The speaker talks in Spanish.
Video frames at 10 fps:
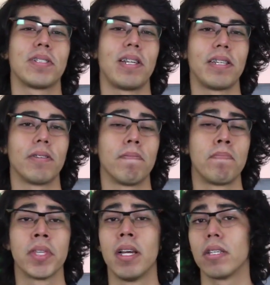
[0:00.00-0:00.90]
Facilito.
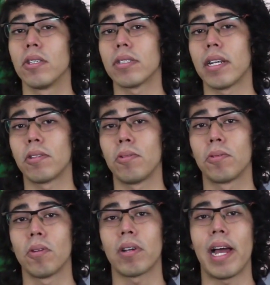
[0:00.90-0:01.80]
Yo seré tu
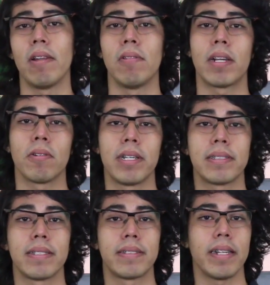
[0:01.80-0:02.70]
tutor a lo largo de
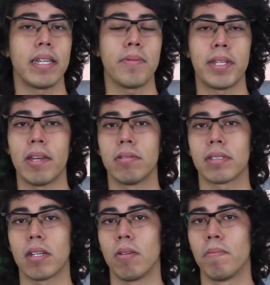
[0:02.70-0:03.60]
esta serie de videos
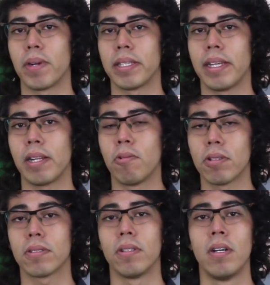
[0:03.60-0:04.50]
que comprende el
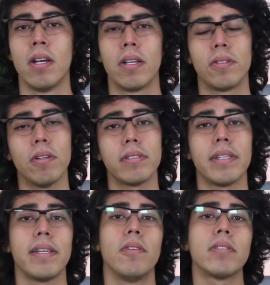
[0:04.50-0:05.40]
curso,
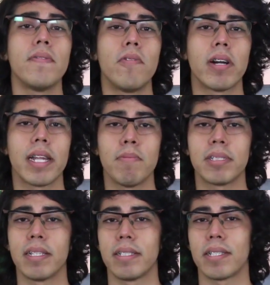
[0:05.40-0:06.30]
donde nos
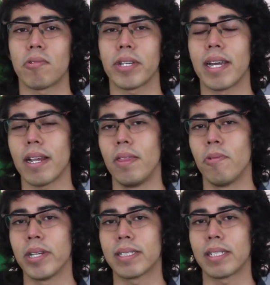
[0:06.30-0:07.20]
enfocaremos en desarrollar
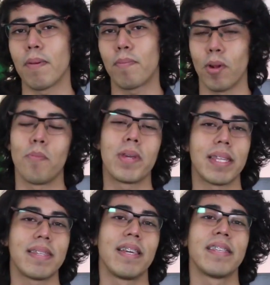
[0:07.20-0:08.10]
nuestra
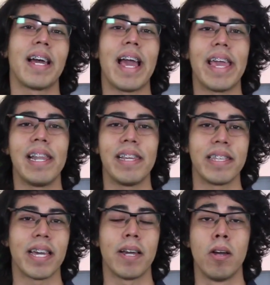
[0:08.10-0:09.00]
propia tienda en
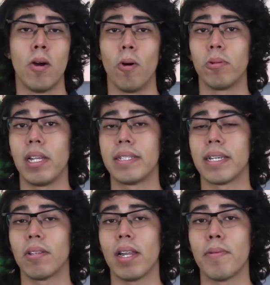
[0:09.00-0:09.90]
línea,
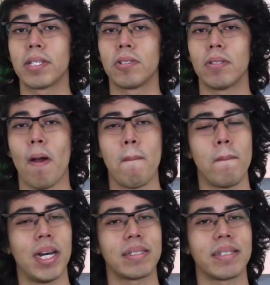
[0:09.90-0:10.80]
utilizando la versión
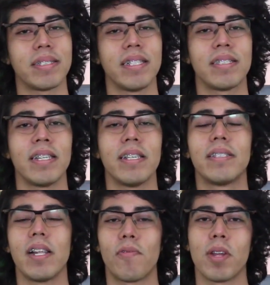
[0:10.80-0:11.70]
más reciente
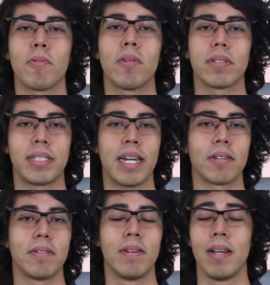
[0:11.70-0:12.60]
del framework
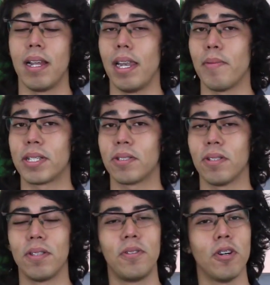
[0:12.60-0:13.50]
Django, la
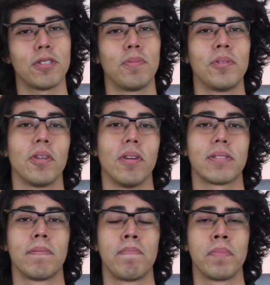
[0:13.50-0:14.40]
versión
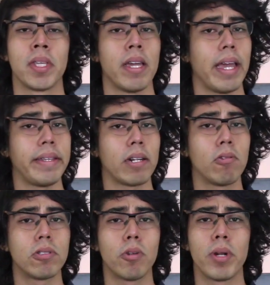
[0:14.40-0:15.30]
2.2. En el
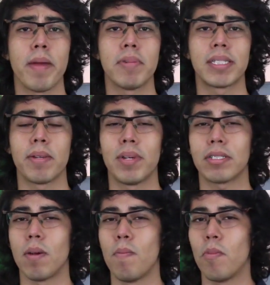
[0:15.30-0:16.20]
curso cubriremos
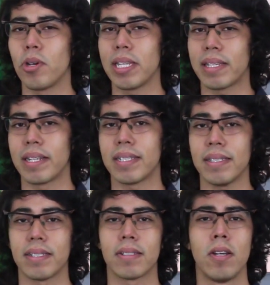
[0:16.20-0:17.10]
temas muy
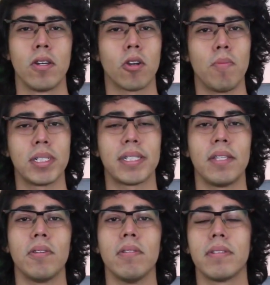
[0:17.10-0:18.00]
interesantes,
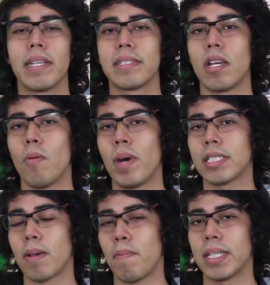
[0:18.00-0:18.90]
comenzando desde lo
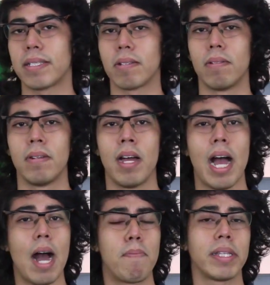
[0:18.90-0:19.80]
más básico.
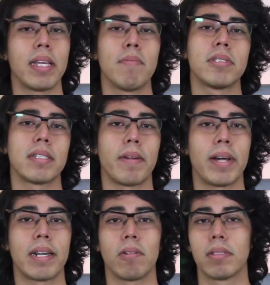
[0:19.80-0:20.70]
Aprenderemos a
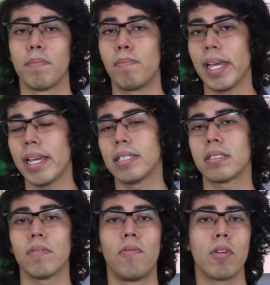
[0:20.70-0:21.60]
trabajar con
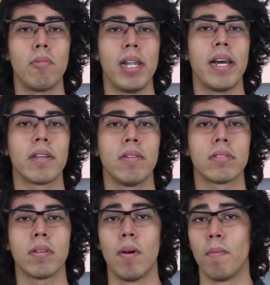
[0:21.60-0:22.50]
templates,
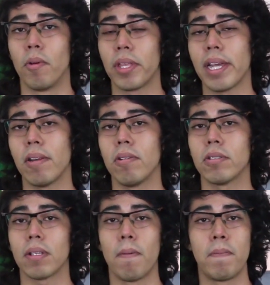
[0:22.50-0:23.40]
formularios,
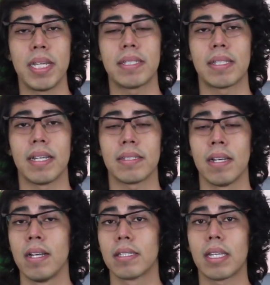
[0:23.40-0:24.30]
modelos, vistas,
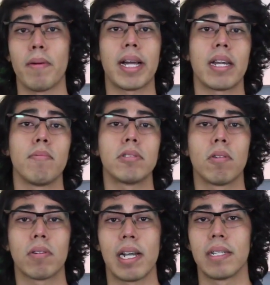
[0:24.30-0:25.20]
Trabajaremos
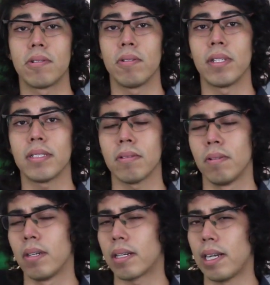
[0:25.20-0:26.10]
con relaciones,
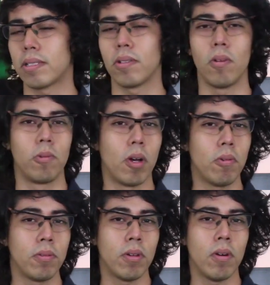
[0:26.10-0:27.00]
relación uno a
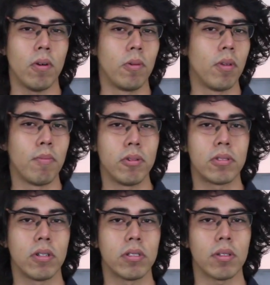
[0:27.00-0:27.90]
uno, uno a
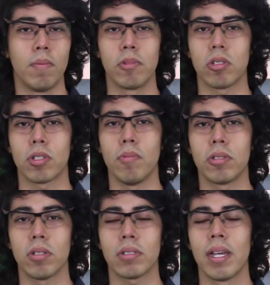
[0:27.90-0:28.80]
muchos, muchos a
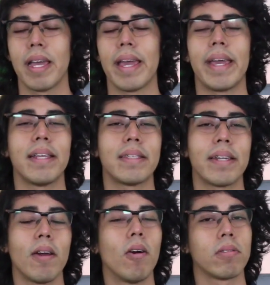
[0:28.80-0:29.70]
muchos,
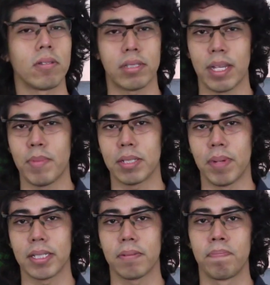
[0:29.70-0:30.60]
entre otros temas
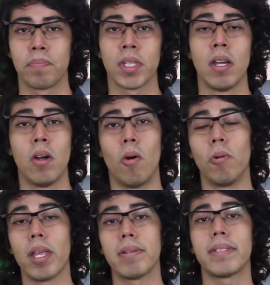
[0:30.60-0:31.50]
más.
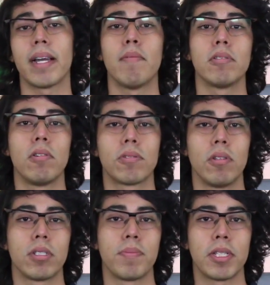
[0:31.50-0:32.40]
Una vez tengamos los
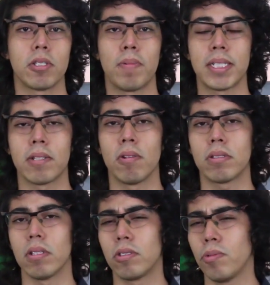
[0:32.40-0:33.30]
conocimientos
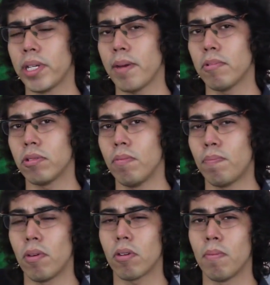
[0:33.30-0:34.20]
básicos, subiremos
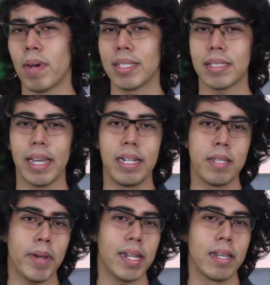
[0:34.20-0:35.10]
un poco más el
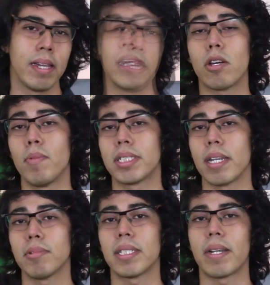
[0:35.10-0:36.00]
nivel y
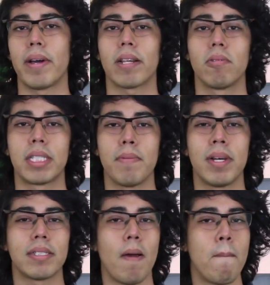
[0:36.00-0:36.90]
comenzaremos a trabajar con
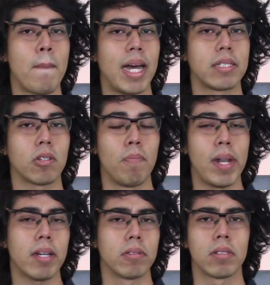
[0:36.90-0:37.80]
temas más
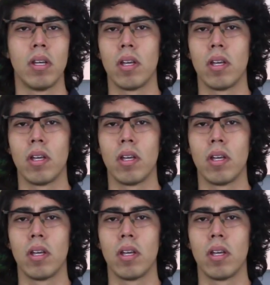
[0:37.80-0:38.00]
complejos,